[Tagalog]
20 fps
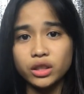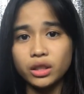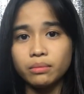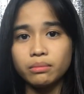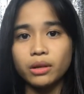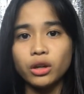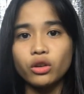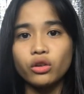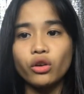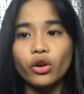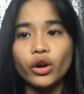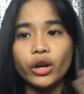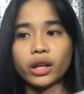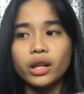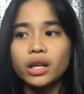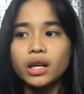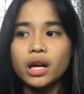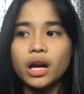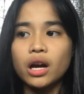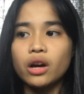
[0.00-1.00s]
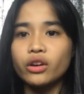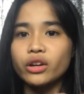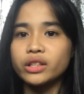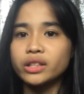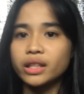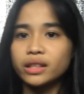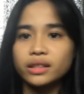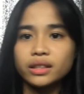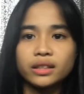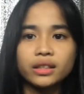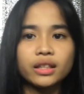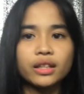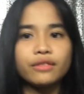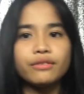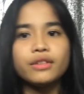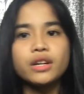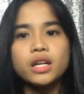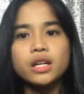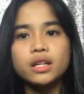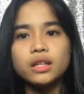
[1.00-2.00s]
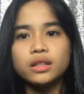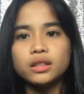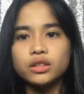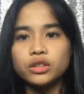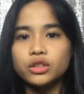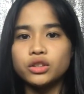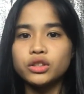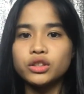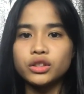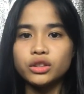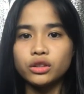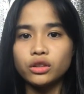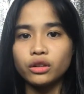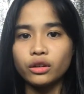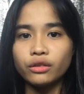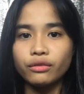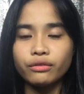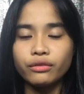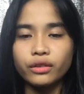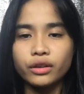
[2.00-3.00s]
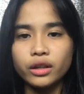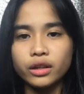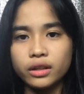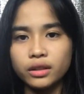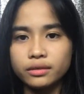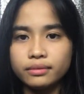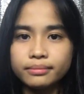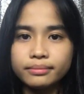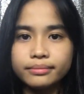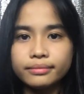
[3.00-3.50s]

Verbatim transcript: Siyempre, kung oily ka or sensitive, you should look for,